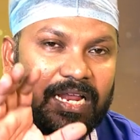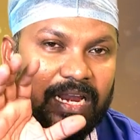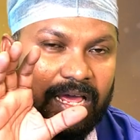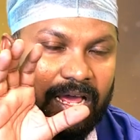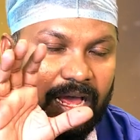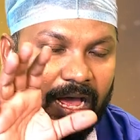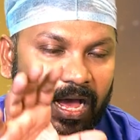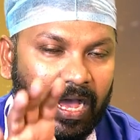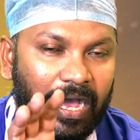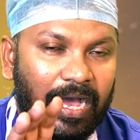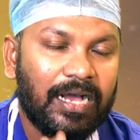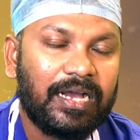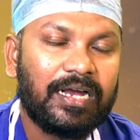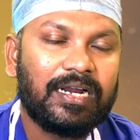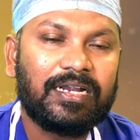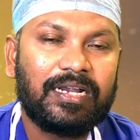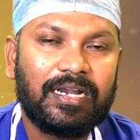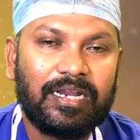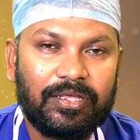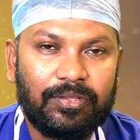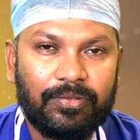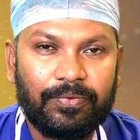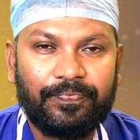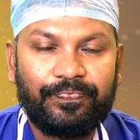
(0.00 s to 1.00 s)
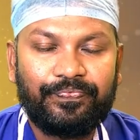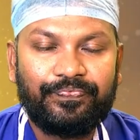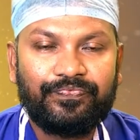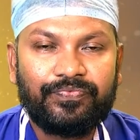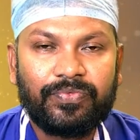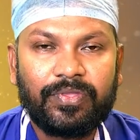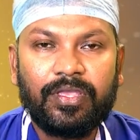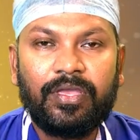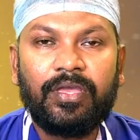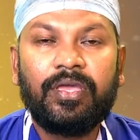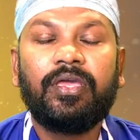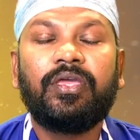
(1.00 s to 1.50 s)
అలా ఆగట్లేదు
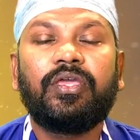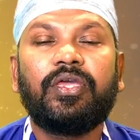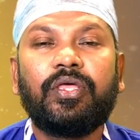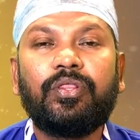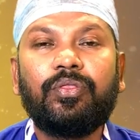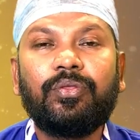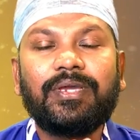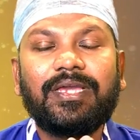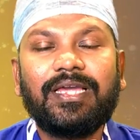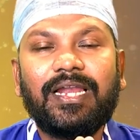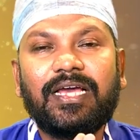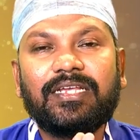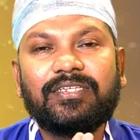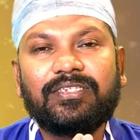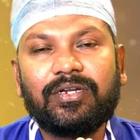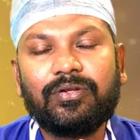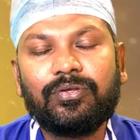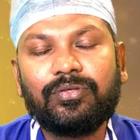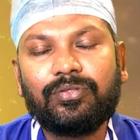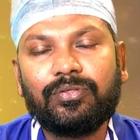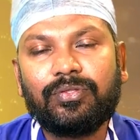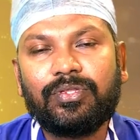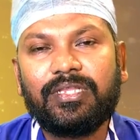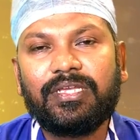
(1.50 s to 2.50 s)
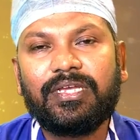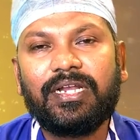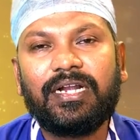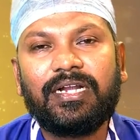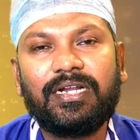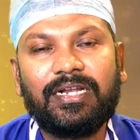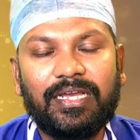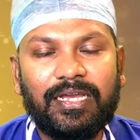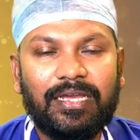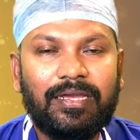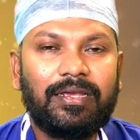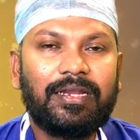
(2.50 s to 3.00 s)
ఎందుకు ఇలా జరుగుతుంది
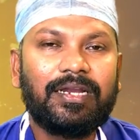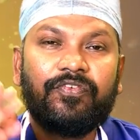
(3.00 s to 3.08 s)
అంటే